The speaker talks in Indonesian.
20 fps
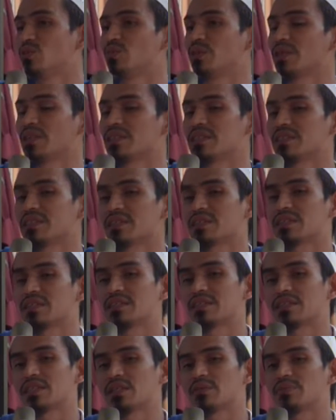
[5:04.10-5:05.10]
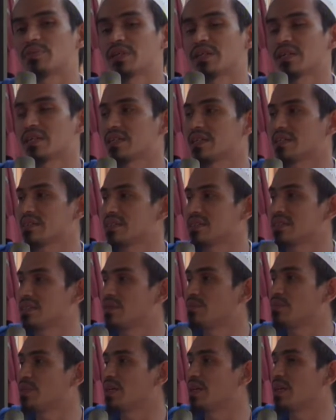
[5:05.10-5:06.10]
mengatakan saya pengen ngasih
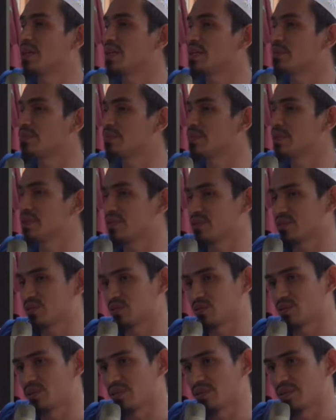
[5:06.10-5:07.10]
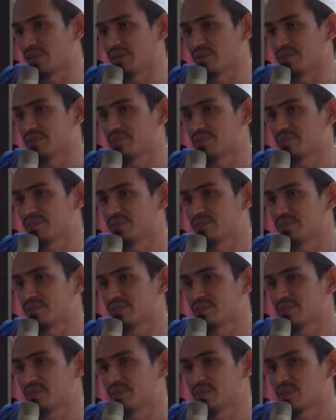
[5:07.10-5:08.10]
nama Harb ya Rasulullah.
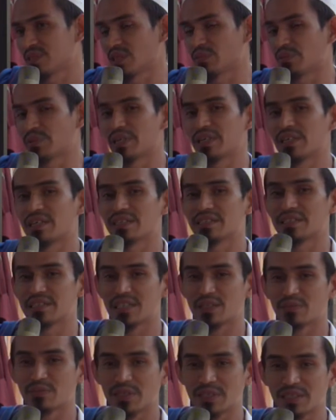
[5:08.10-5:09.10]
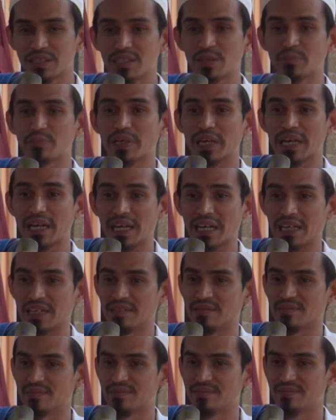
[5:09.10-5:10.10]
Saya pengen kasih nama dia perang.
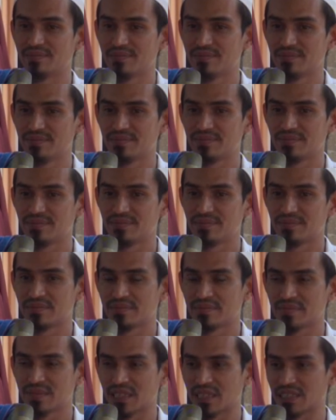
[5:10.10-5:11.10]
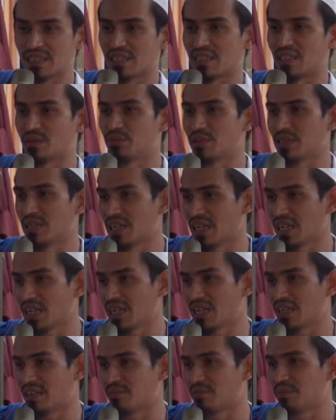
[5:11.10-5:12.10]
Kata Nabi, la
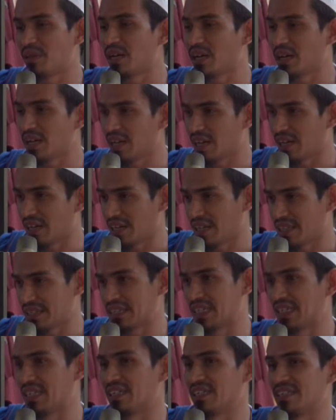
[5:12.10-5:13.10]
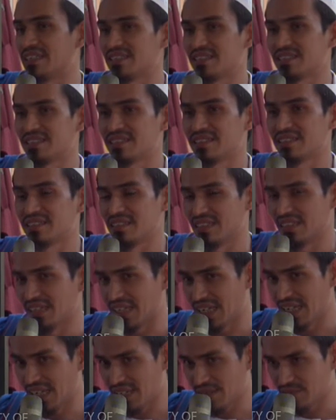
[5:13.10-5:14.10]
bal Al Hasan.
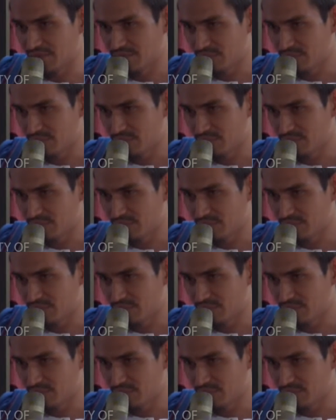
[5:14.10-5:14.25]
Tidak,